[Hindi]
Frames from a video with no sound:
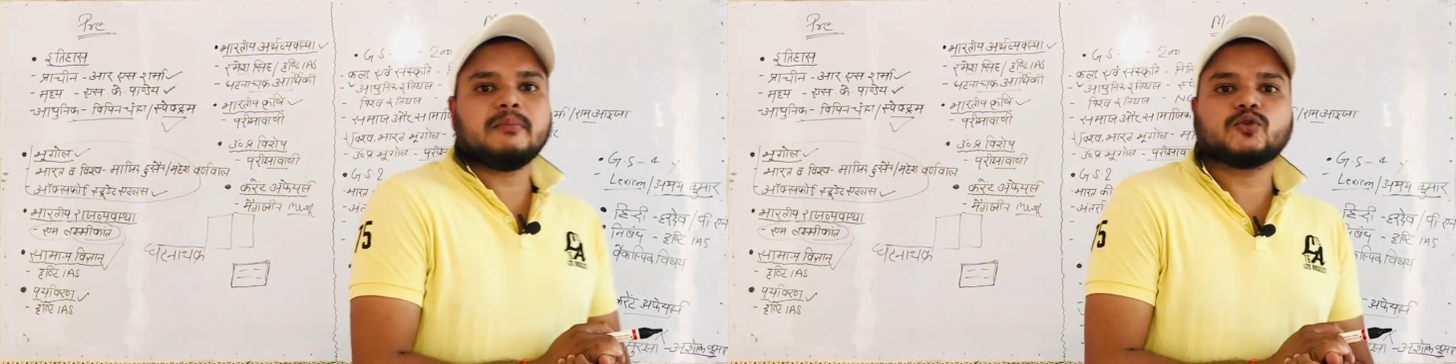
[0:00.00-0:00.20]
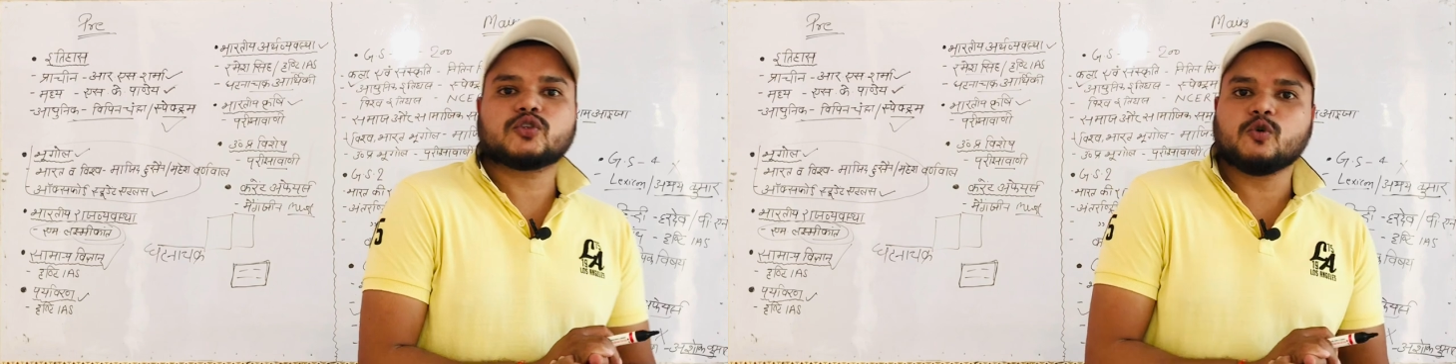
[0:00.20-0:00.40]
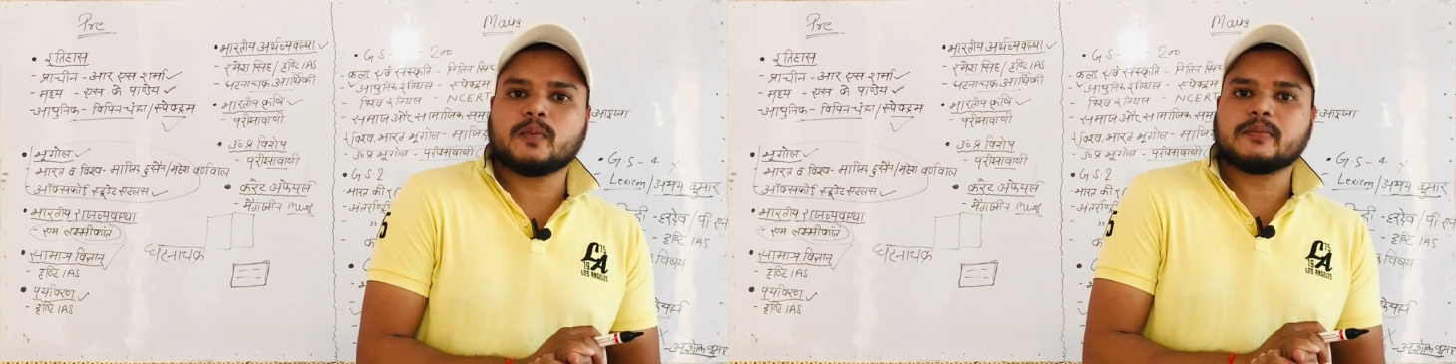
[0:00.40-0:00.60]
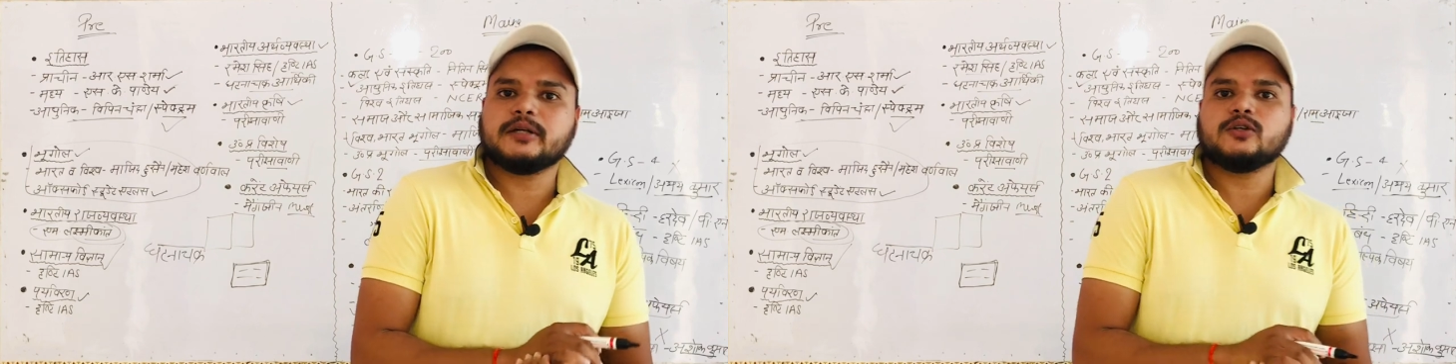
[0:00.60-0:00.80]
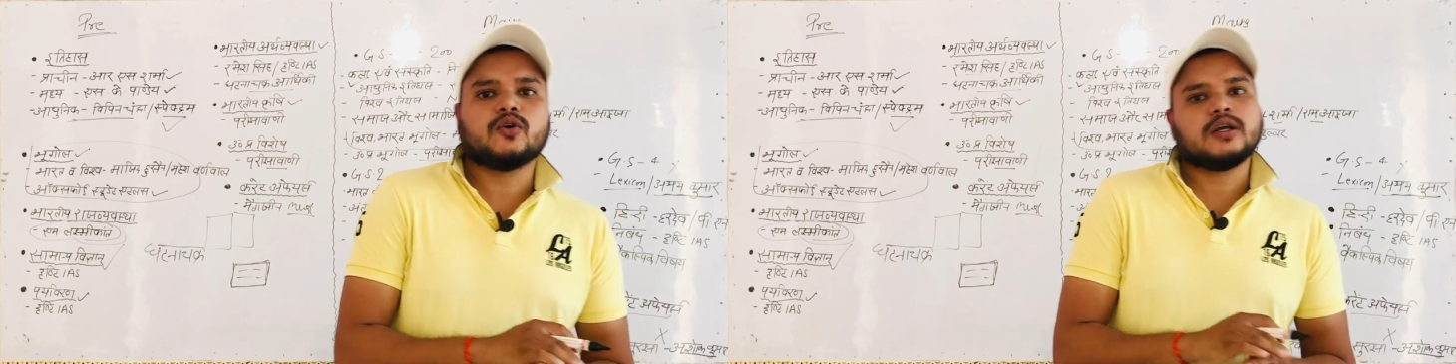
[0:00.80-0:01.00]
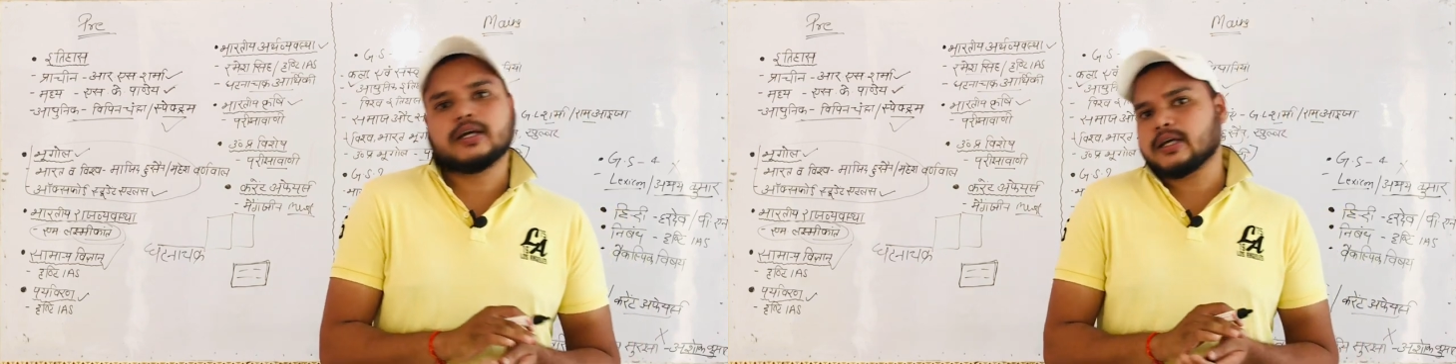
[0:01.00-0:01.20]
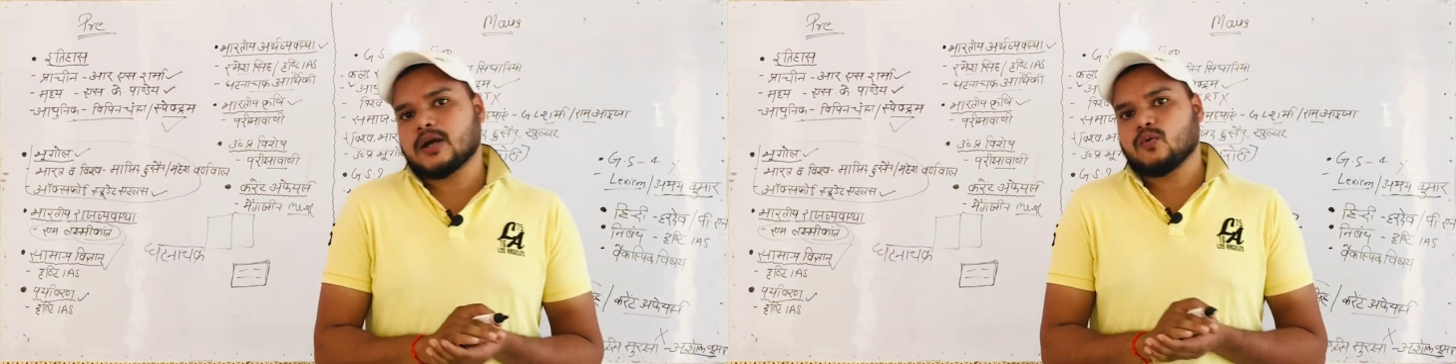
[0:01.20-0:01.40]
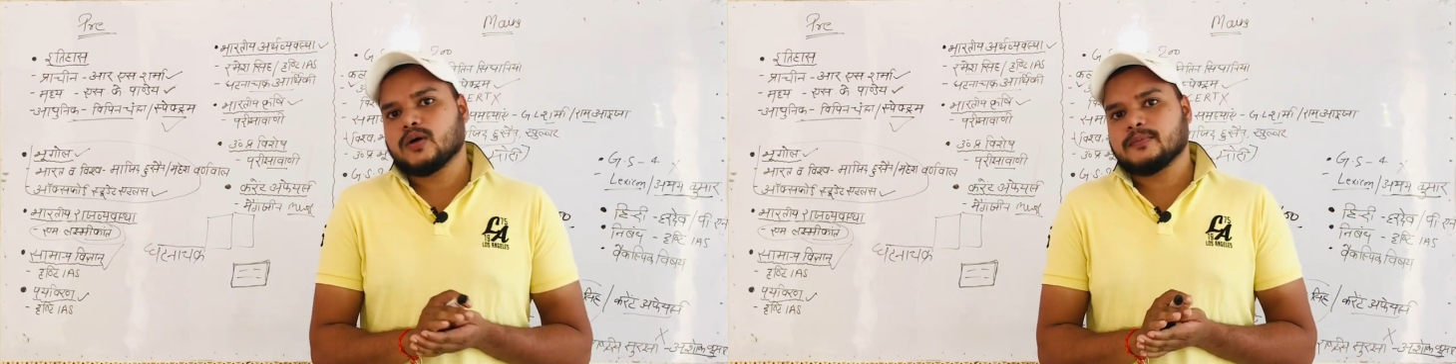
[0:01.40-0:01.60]
मैं उसके ऊपर वीडियो
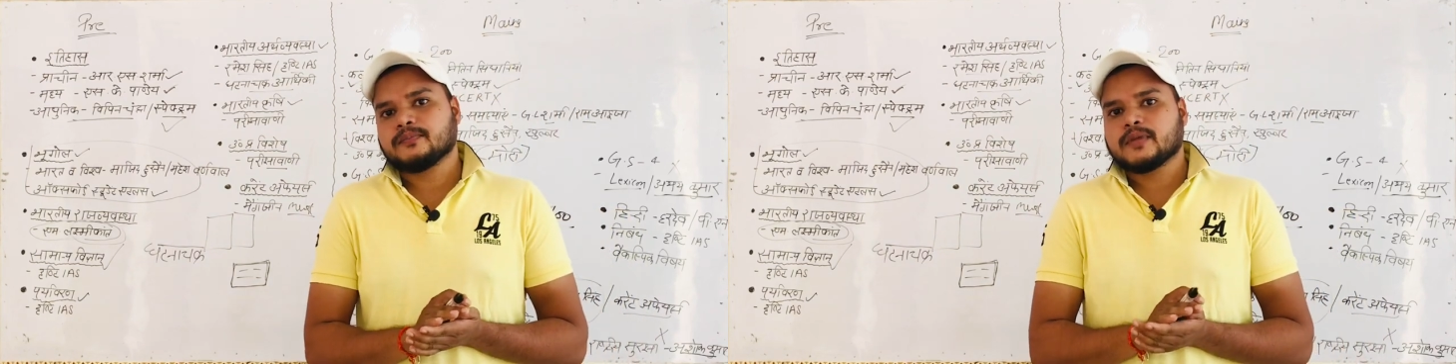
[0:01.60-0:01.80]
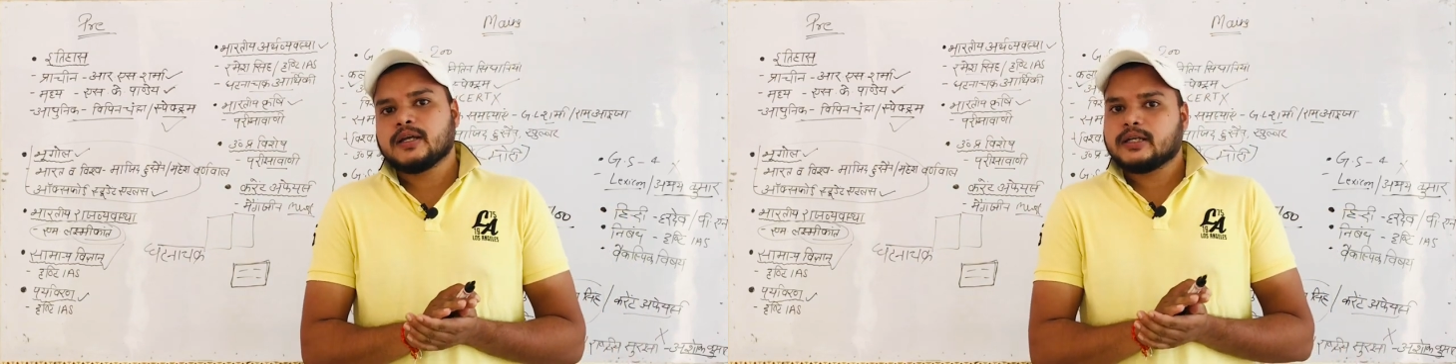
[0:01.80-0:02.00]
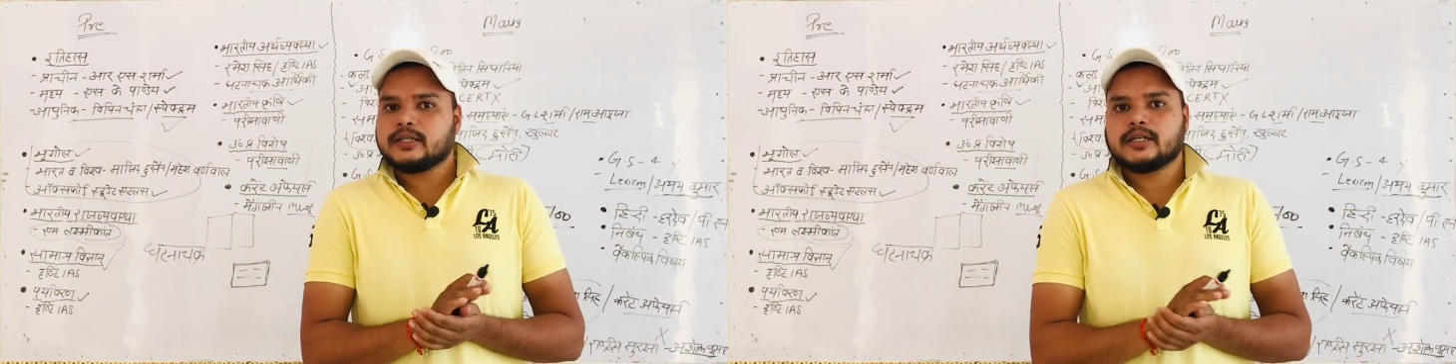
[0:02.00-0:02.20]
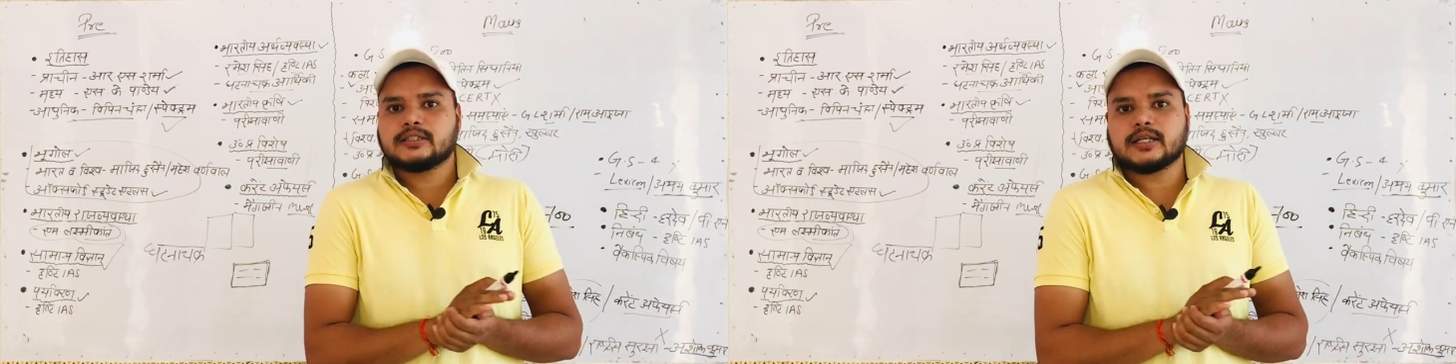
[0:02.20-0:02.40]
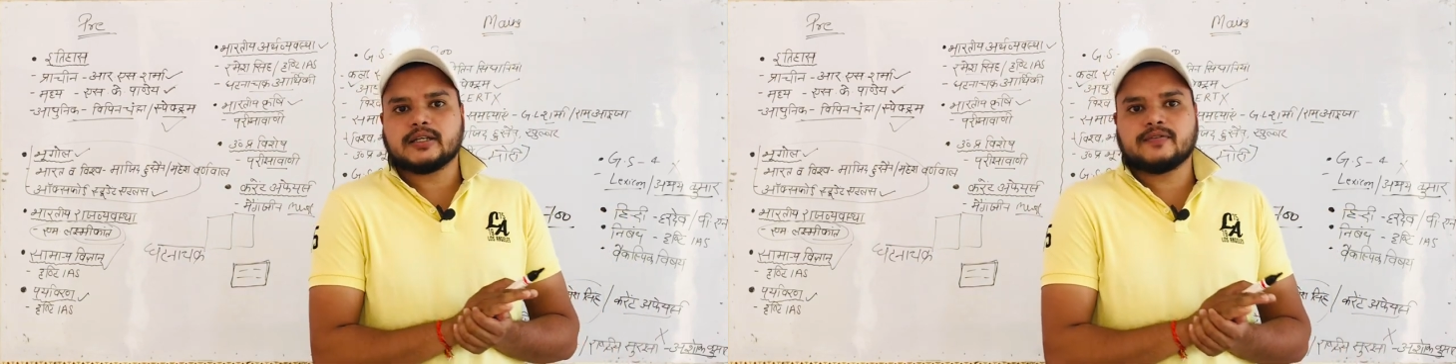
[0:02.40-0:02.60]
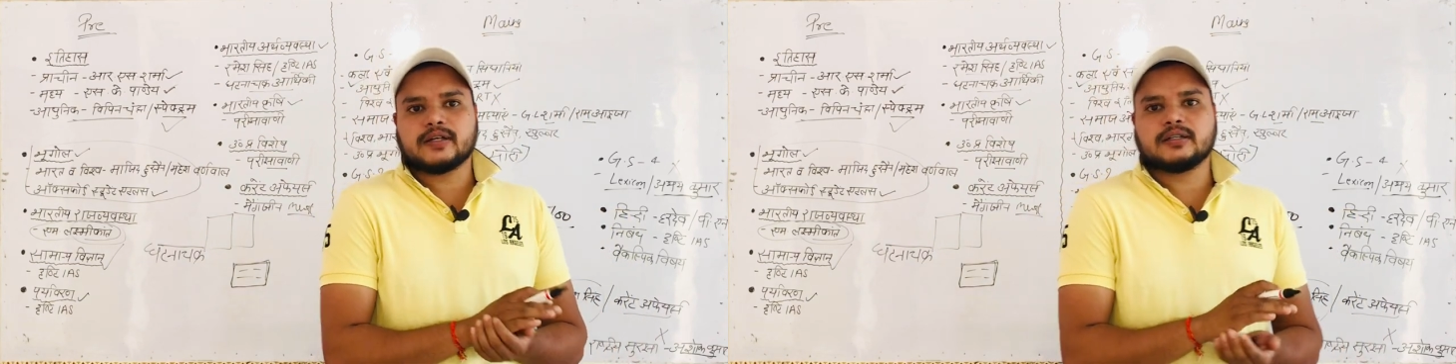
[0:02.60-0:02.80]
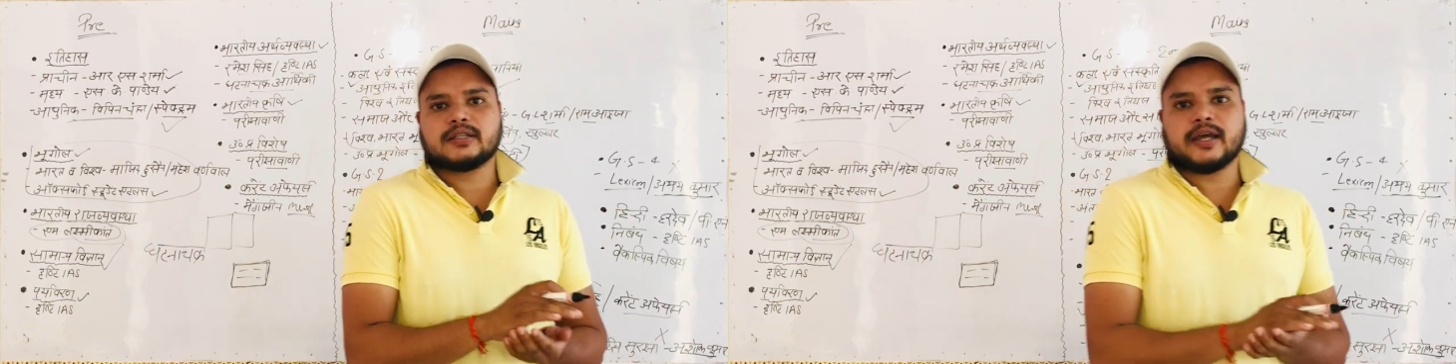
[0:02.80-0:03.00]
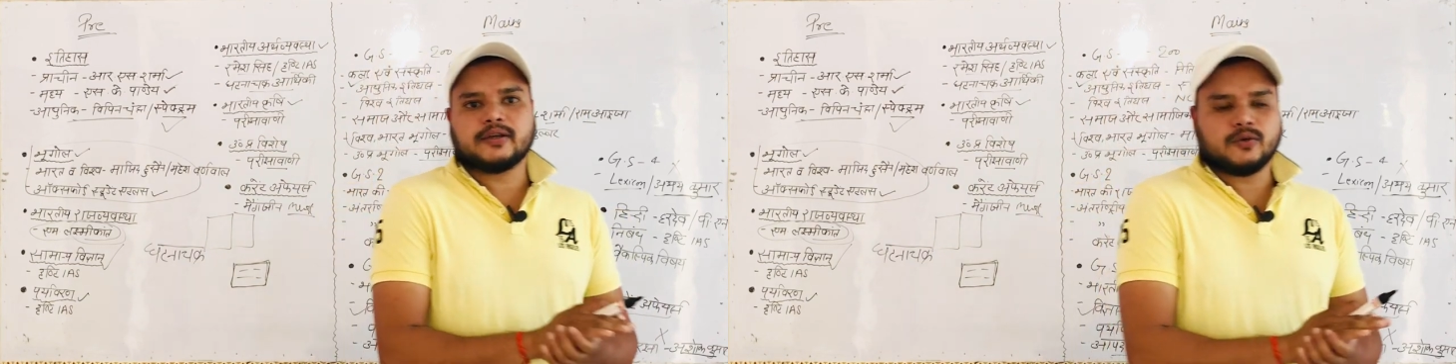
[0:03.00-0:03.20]
लेके आऊँगा ठीक है चलिए
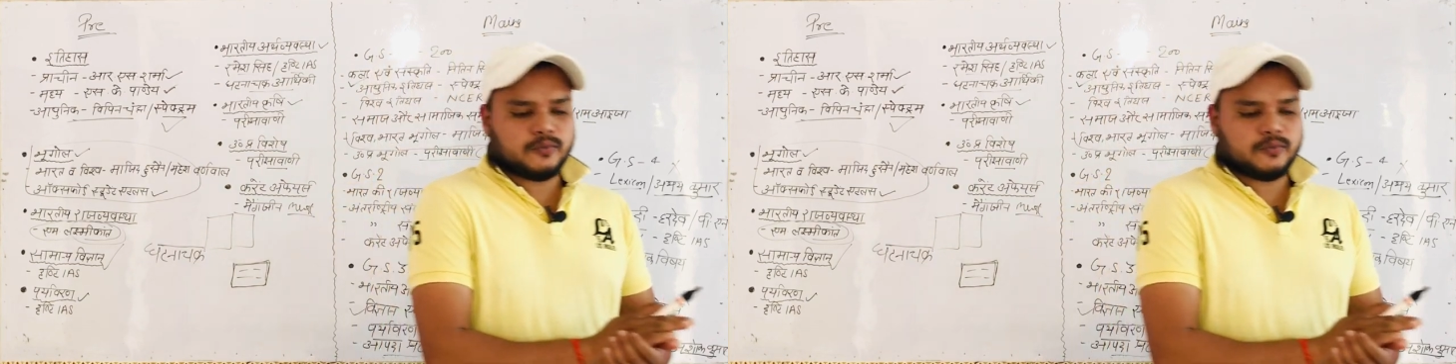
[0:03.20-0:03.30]
फिर थैंक